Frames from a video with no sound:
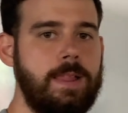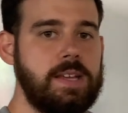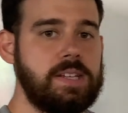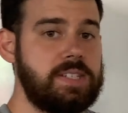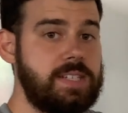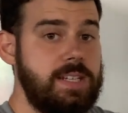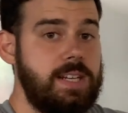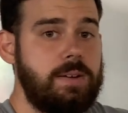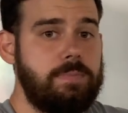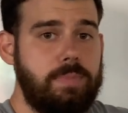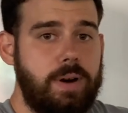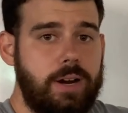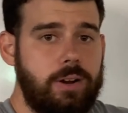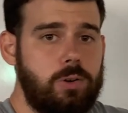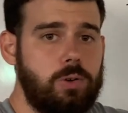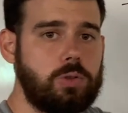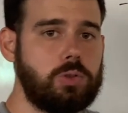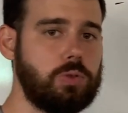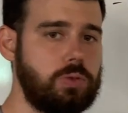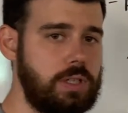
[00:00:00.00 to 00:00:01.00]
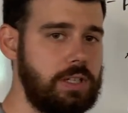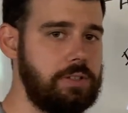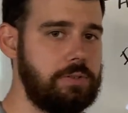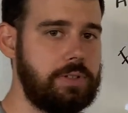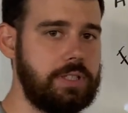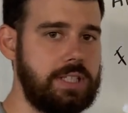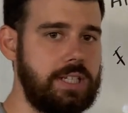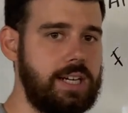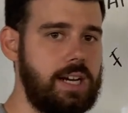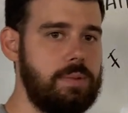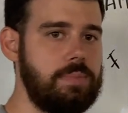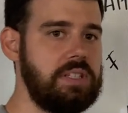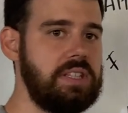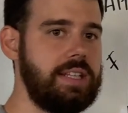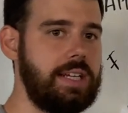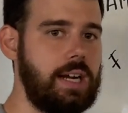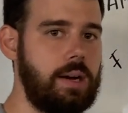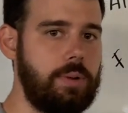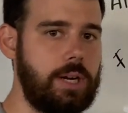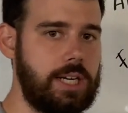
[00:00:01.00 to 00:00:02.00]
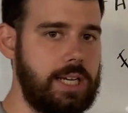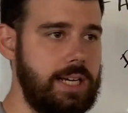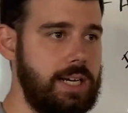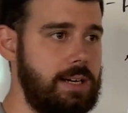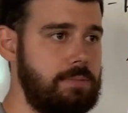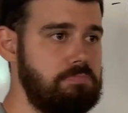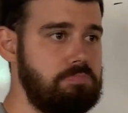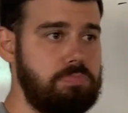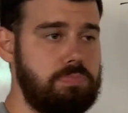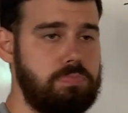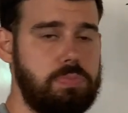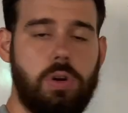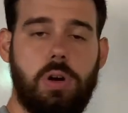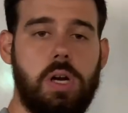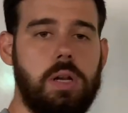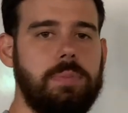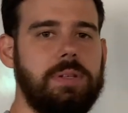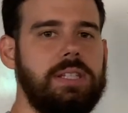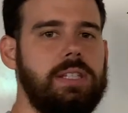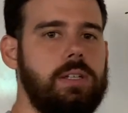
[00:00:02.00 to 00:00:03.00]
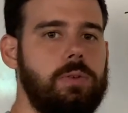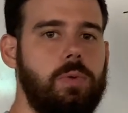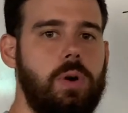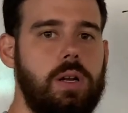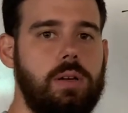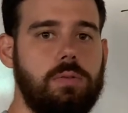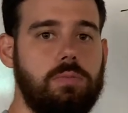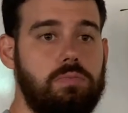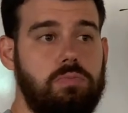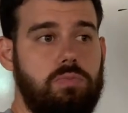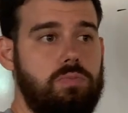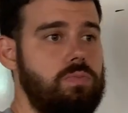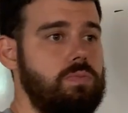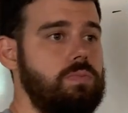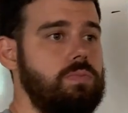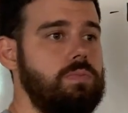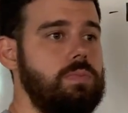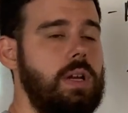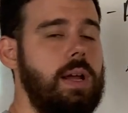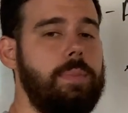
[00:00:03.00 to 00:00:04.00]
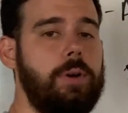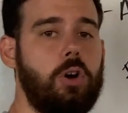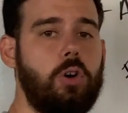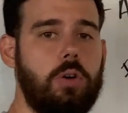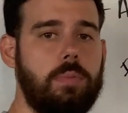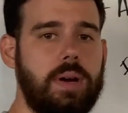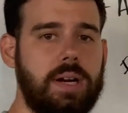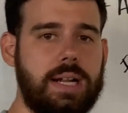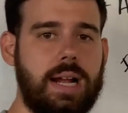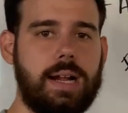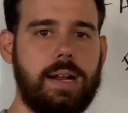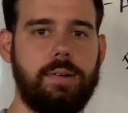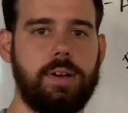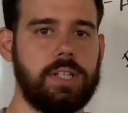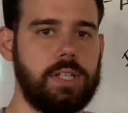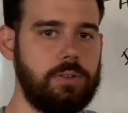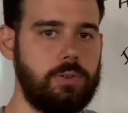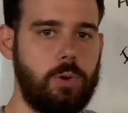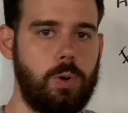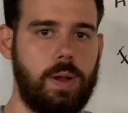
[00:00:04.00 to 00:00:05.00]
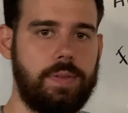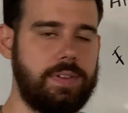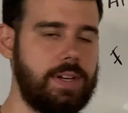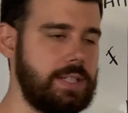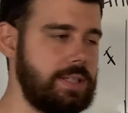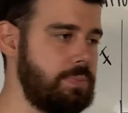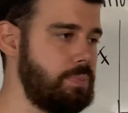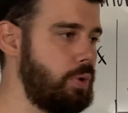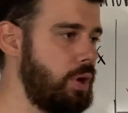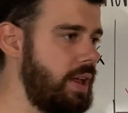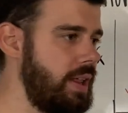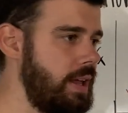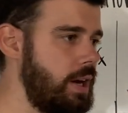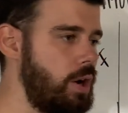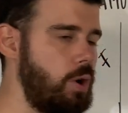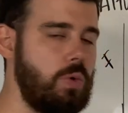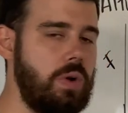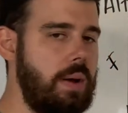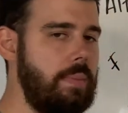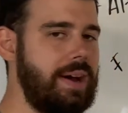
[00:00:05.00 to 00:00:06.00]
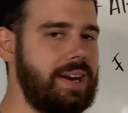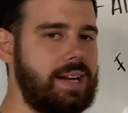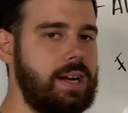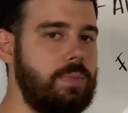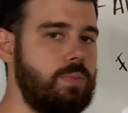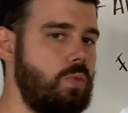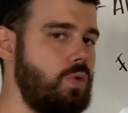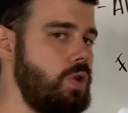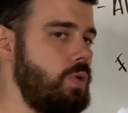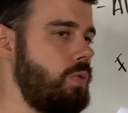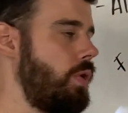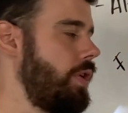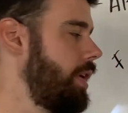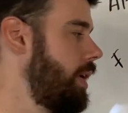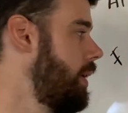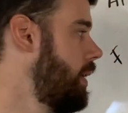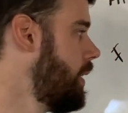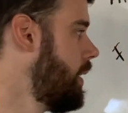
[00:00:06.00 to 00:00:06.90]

Sin embargo, su salto vertical me indicaba que era probablemente igual mm, la mejor marca que había tenido durante la temporada o una marca muy buena.